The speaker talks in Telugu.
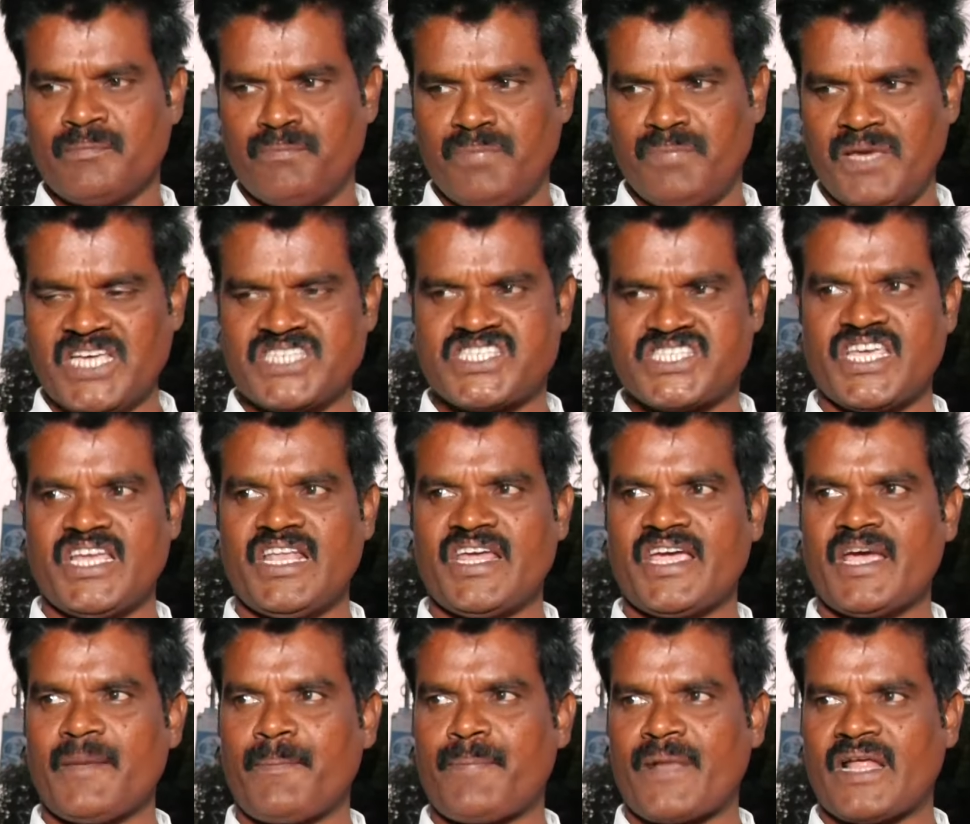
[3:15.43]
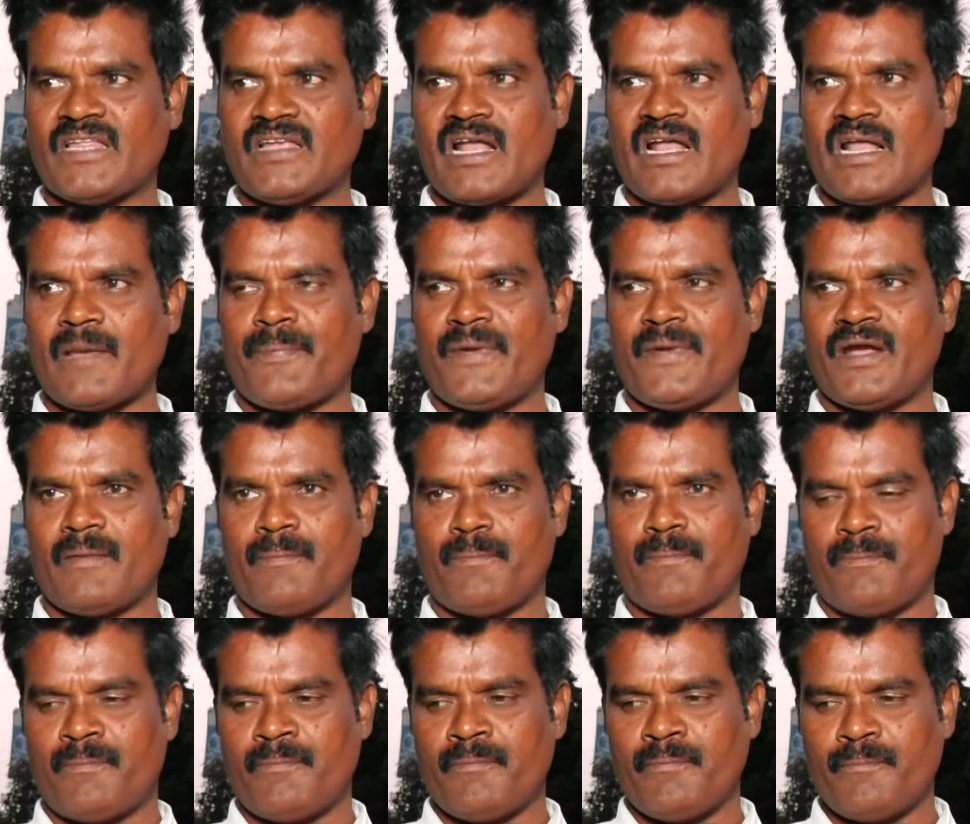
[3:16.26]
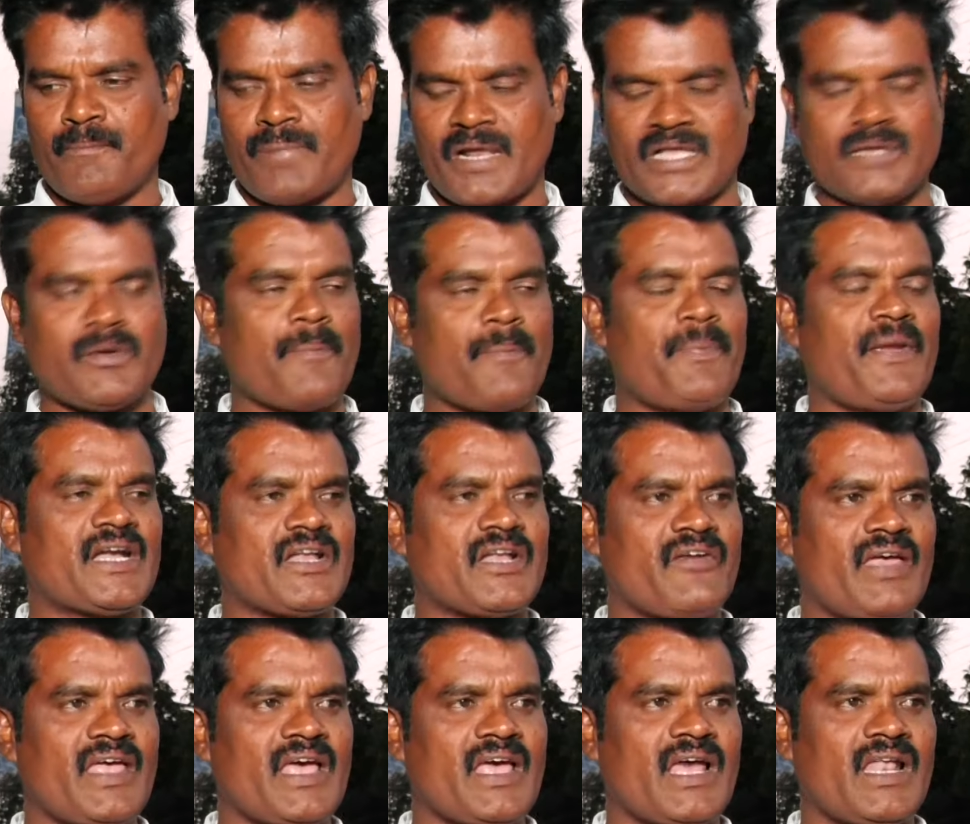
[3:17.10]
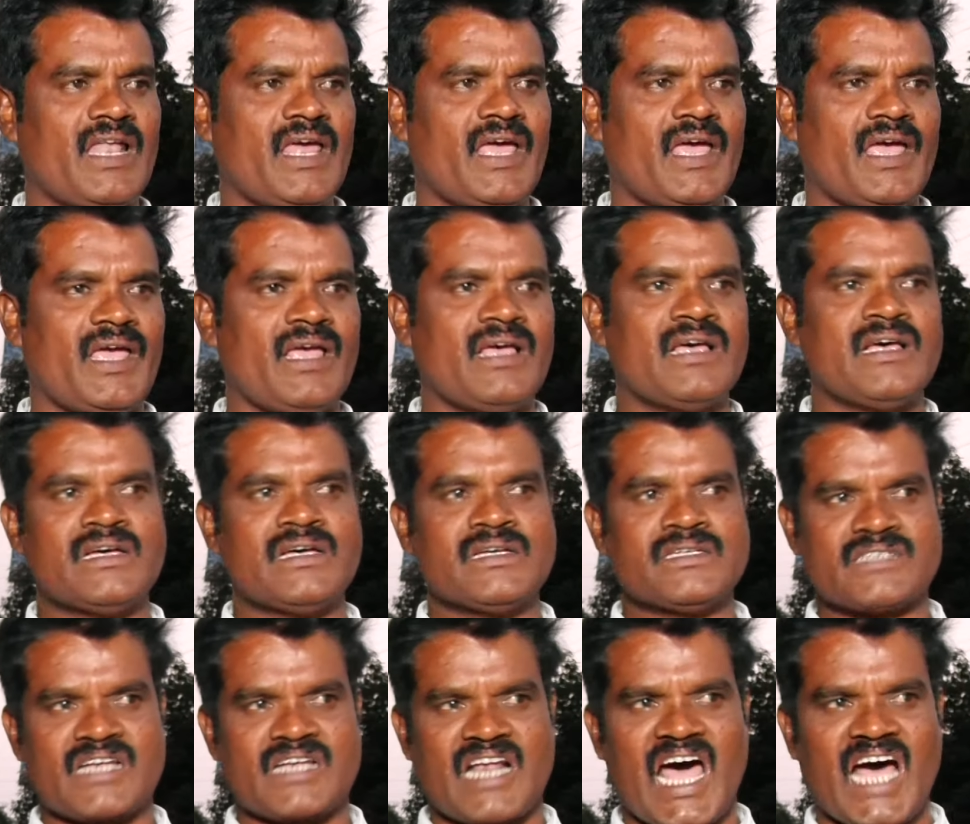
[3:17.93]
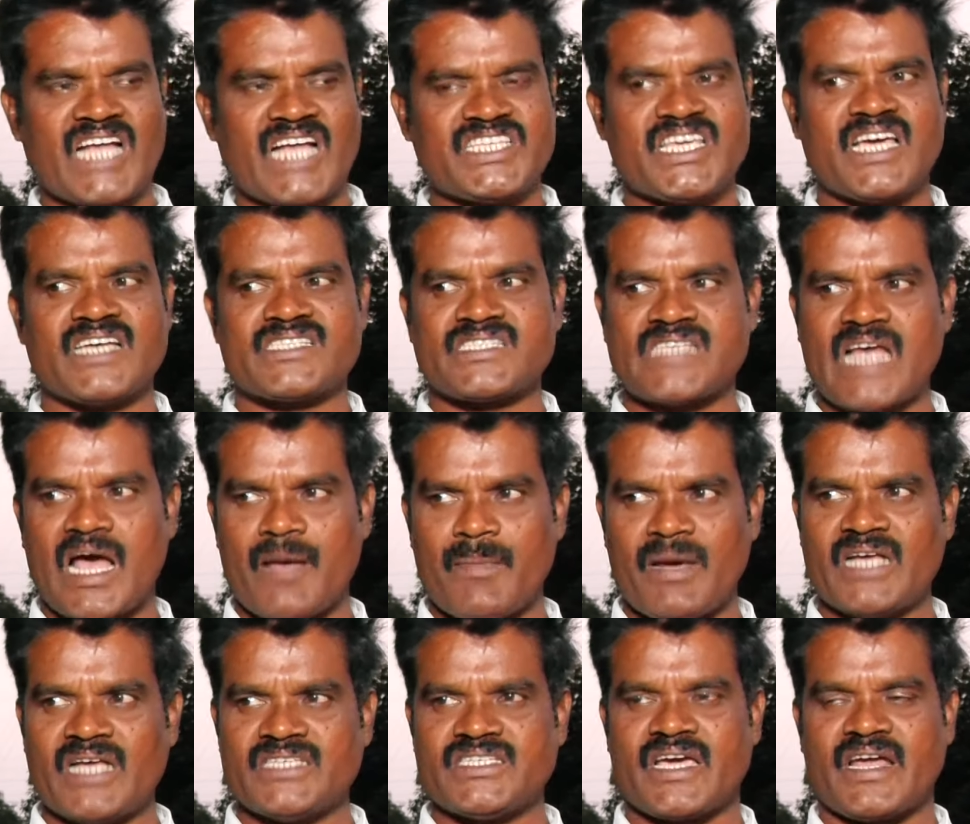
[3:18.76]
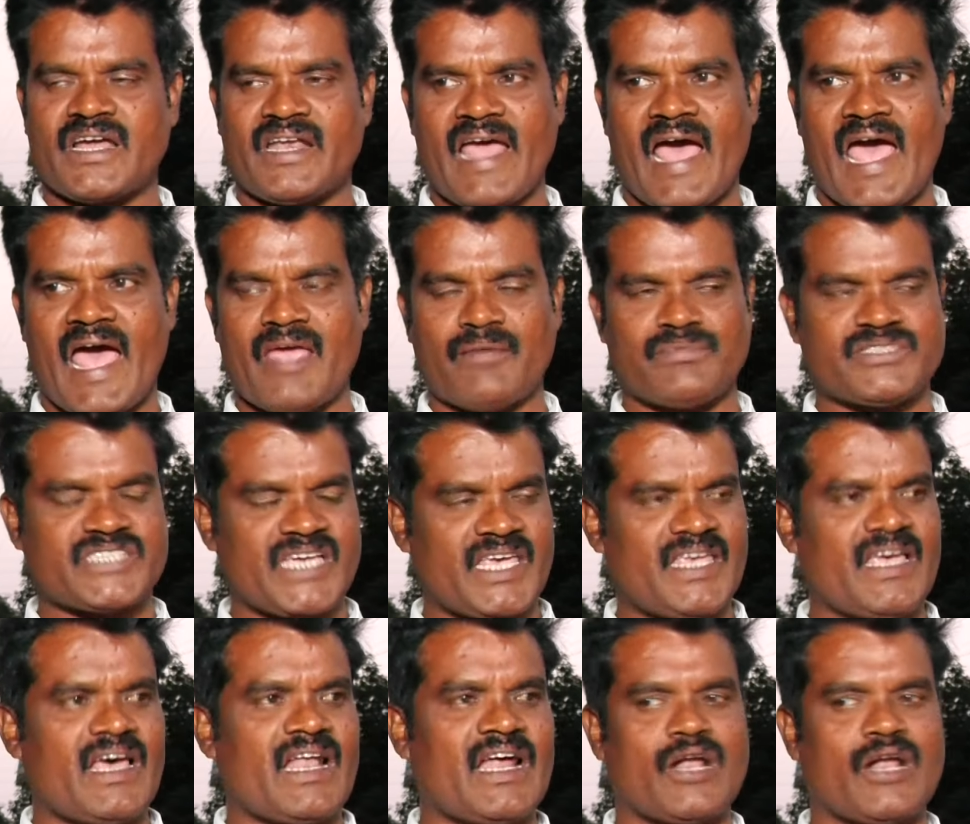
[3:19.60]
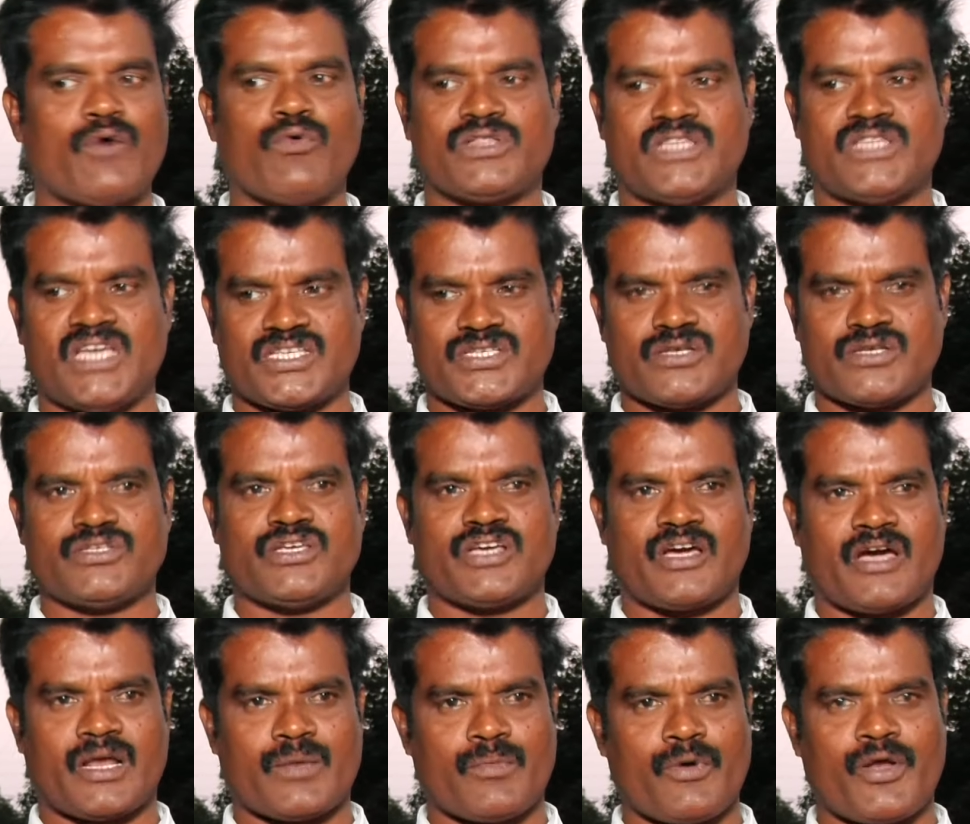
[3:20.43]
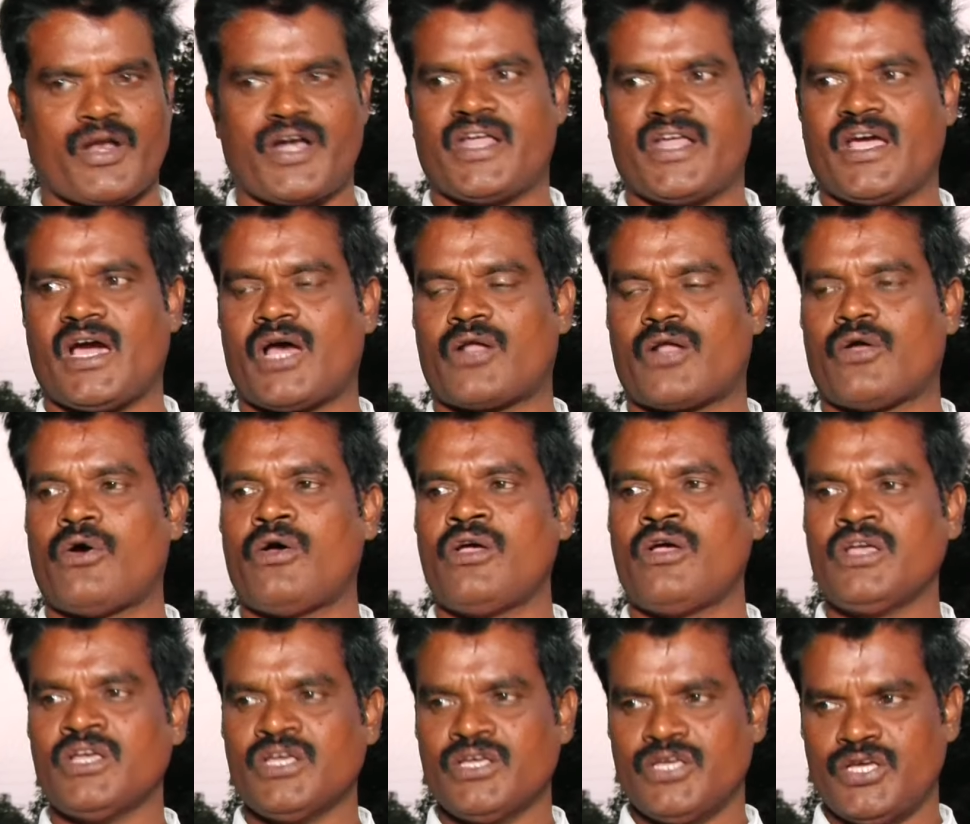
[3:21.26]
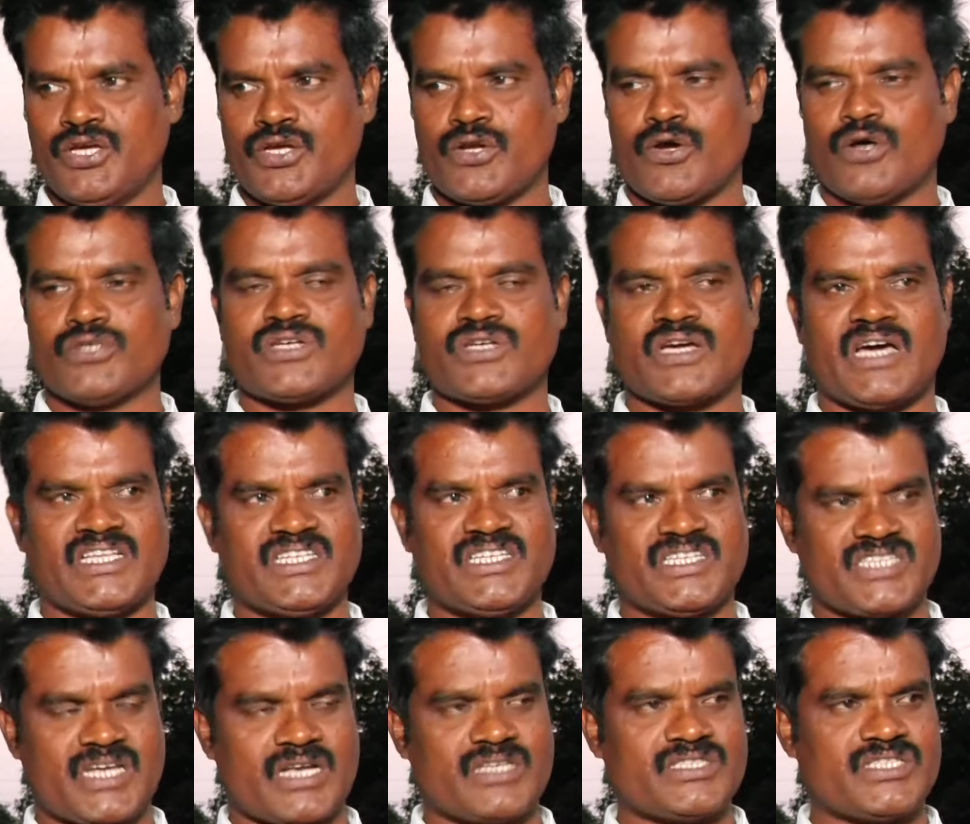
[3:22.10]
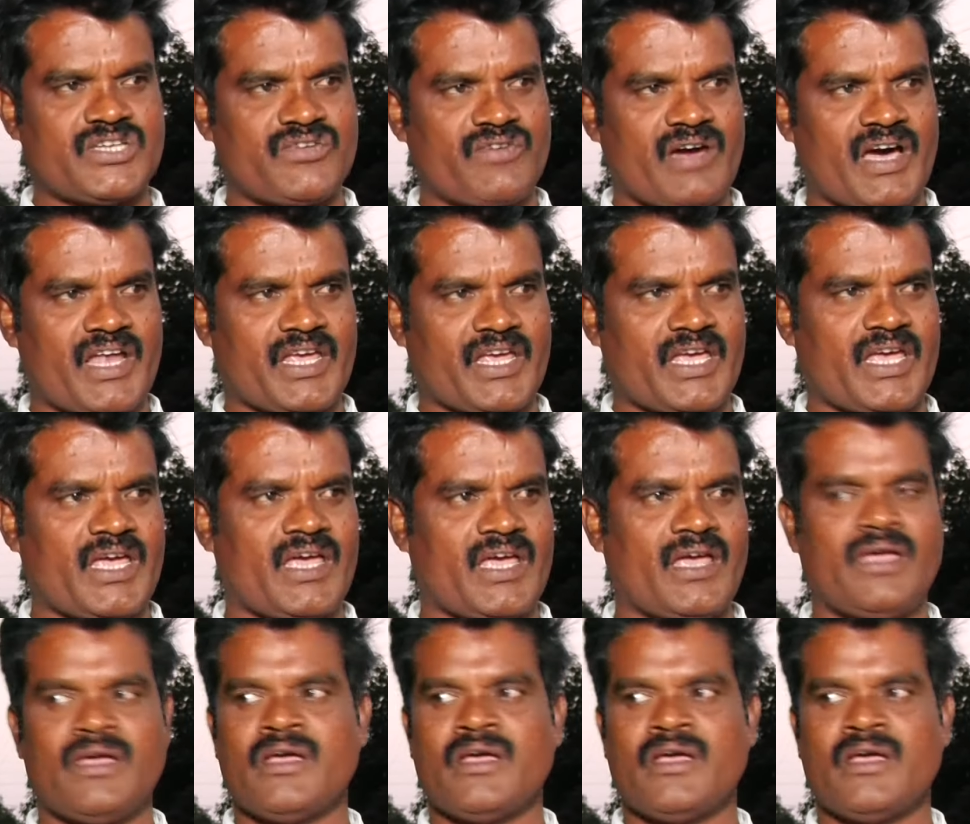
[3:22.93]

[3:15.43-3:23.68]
బీసీలకి ప్రధాన పీ ప్రథమ పీట వేయాలి రాజకీయ సామాజిక న్యాయం చేయాలన్న ఉద్దేశం జగన్మోహన్ రెడ్డి గారు ఈరోజు గంజి చిరంజీవి గారికి